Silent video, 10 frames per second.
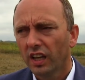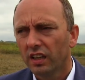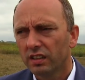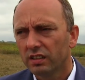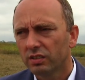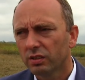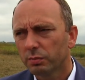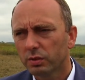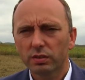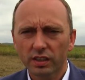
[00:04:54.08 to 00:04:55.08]
E, no,
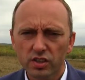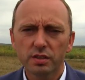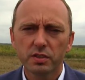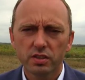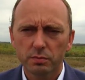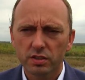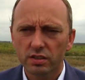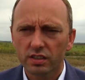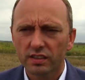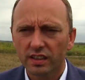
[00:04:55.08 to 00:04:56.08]
my też nie będziemy
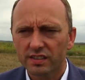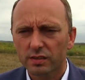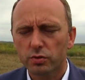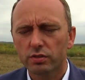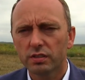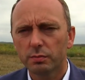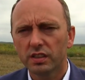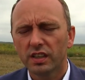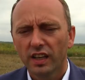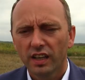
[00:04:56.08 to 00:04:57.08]
siedzieli tak z
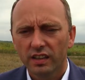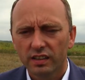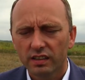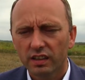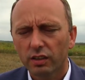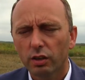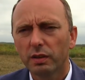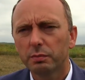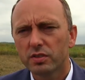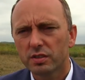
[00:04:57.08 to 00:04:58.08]
założonymi e,
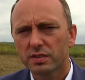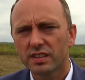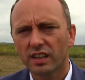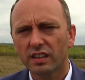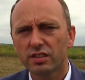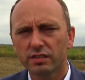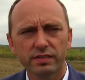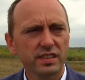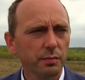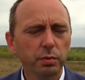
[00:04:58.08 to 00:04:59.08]
rękoma, będziemy starali się
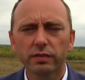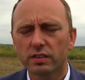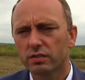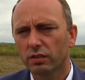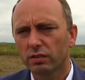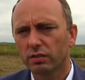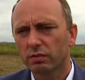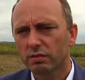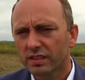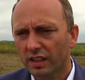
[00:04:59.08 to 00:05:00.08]
występować
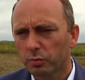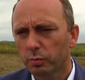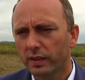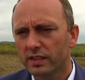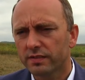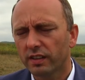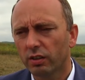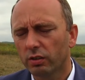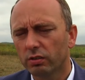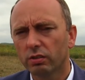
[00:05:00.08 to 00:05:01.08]
do Skarbu Państwa
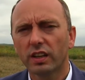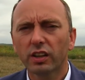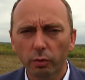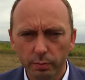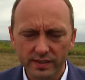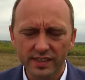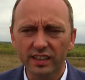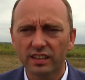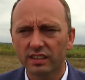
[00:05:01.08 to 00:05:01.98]
o rekompensatę,